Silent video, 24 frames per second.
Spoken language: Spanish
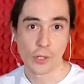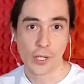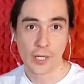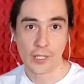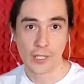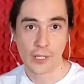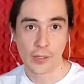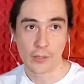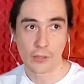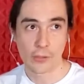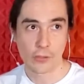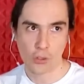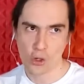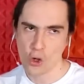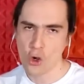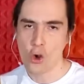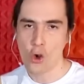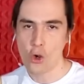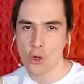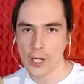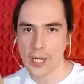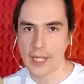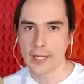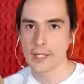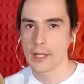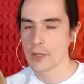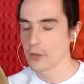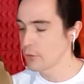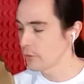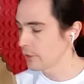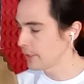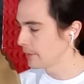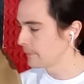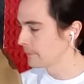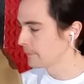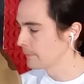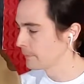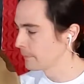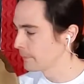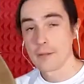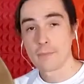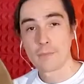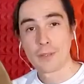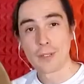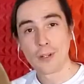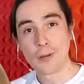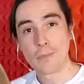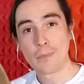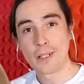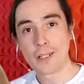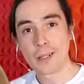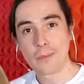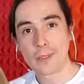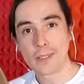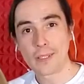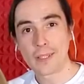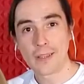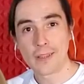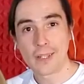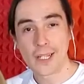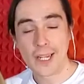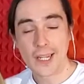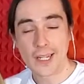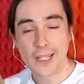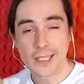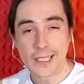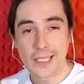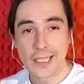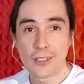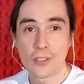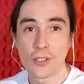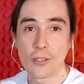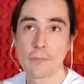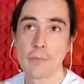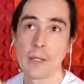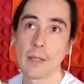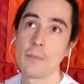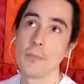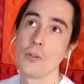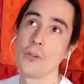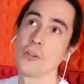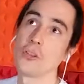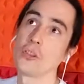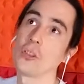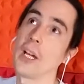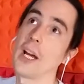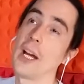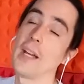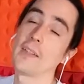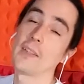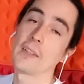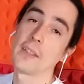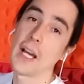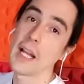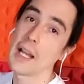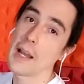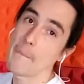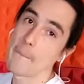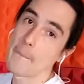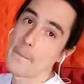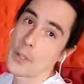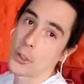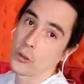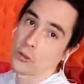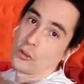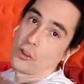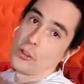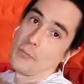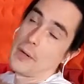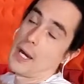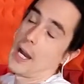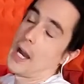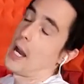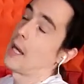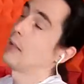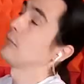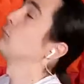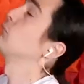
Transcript: ganador o ganadora. Mi nombre es David Adrián y nos vemos hasta la próxima.